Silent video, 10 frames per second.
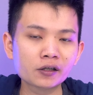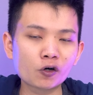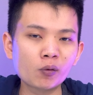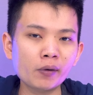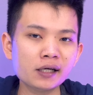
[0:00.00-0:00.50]

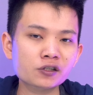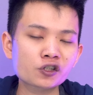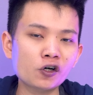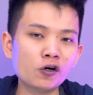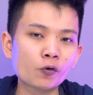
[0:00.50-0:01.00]
Chrome ô ét
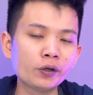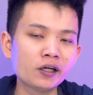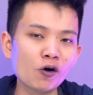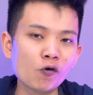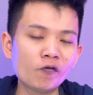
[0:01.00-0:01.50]
cho
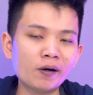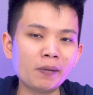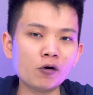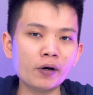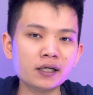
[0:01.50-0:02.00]
Windows và
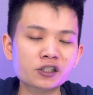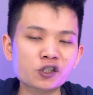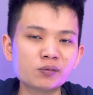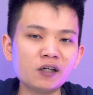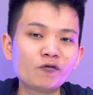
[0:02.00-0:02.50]
Mac ô ét
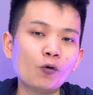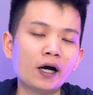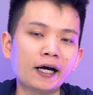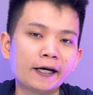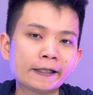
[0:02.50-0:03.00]
trong tác vụ
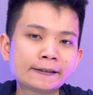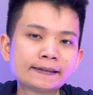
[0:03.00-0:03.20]
hàng ngày.